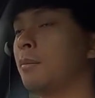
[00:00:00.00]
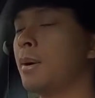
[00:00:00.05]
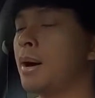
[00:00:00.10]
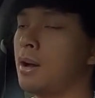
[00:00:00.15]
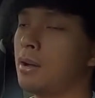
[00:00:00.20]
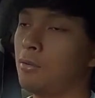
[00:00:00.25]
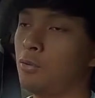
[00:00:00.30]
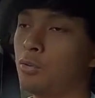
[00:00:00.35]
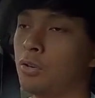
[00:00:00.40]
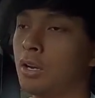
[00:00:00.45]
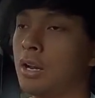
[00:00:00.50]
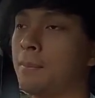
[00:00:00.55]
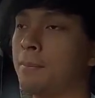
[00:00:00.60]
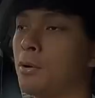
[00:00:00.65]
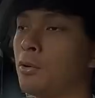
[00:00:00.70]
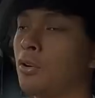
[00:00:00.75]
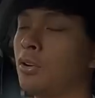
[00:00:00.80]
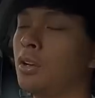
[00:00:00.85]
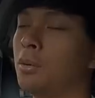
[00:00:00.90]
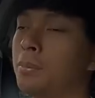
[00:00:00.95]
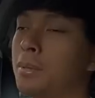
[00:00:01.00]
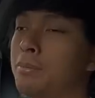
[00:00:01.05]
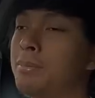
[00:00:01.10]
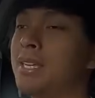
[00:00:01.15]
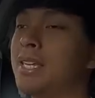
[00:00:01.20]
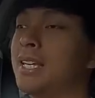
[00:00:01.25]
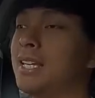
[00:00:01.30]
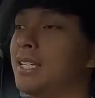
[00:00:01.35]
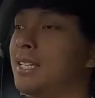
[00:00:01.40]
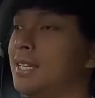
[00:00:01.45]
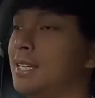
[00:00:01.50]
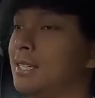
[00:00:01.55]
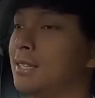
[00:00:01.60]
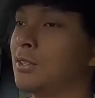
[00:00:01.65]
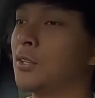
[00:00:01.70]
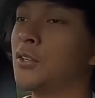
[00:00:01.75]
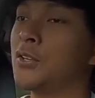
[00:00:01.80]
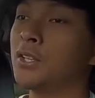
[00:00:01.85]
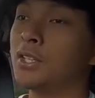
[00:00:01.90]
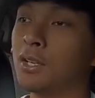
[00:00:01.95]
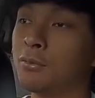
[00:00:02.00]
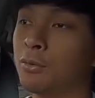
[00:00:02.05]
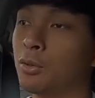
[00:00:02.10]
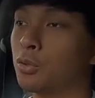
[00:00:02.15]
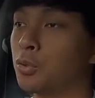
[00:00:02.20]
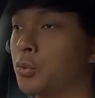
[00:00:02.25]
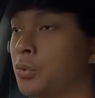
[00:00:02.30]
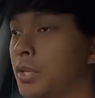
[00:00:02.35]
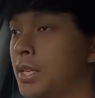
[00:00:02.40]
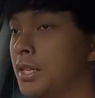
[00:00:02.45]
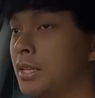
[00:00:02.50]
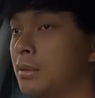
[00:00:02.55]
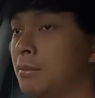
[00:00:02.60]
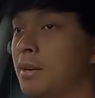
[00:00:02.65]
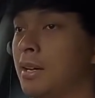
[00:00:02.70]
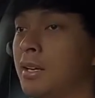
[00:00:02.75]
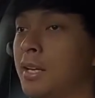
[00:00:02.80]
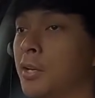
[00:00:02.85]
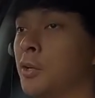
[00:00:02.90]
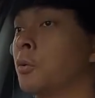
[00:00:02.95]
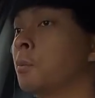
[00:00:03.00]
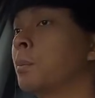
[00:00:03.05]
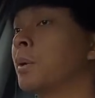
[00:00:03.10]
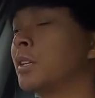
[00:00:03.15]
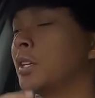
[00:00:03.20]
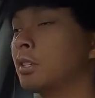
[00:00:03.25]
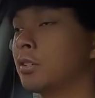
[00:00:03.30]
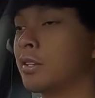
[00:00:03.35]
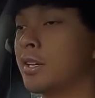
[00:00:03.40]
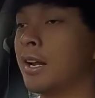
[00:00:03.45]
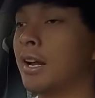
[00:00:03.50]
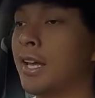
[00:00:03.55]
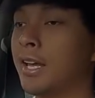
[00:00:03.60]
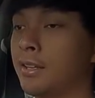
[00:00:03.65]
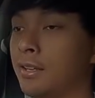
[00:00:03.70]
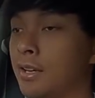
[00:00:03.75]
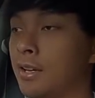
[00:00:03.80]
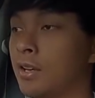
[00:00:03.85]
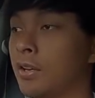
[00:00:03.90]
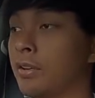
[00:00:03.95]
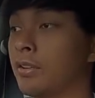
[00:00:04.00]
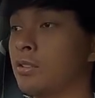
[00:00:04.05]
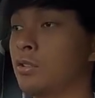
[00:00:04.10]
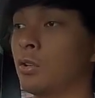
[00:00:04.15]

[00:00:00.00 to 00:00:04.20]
bang, lu kenapa kok lebih milih Toyota Fortuner dibanding kompetitor yang lainnya?